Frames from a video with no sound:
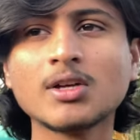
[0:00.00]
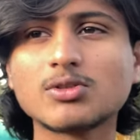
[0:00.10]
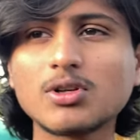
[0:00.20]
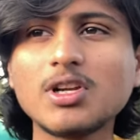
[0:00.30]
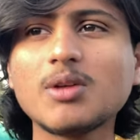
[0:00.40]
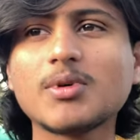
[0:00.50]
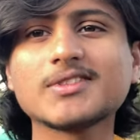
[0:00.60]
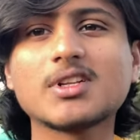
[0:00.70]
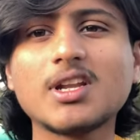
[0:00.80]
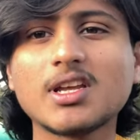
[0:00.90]
சொட்டு நீர்
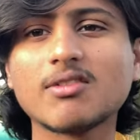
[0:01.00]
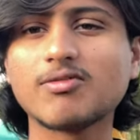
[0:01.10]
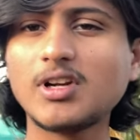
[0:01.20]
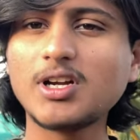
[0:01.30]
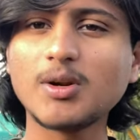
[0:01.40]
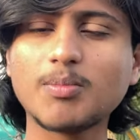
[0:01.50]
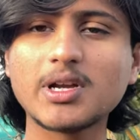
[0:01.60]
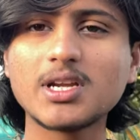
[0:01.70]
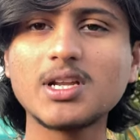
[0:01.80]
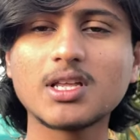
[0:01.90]
பாசனத்தில் நீங்கள் ஃபில்டர்
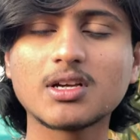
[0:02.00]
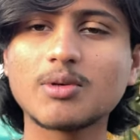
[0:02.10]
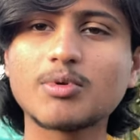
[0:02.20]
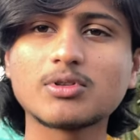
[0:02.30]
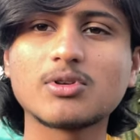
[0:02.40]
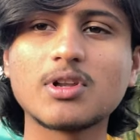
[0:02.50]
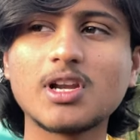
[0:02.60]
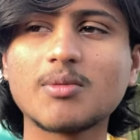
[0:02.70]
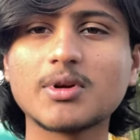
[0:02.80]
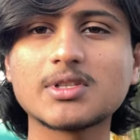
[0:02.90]
பண்ணிவிட்டு அதுக்கப்புறம் சொட்டு
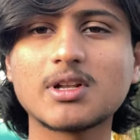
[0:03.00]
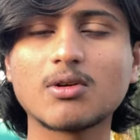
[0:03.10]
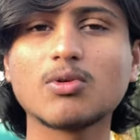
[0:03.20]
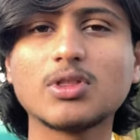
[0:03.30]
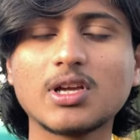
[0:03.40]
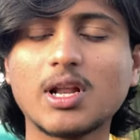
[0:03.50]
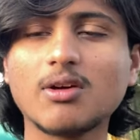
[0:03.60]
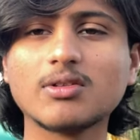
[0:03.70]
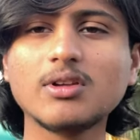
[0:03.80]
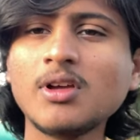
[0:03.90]
நீர் பாசனத்தில் கொடுத்தீங்கன்னா
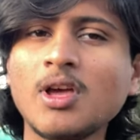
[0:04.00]
வந்து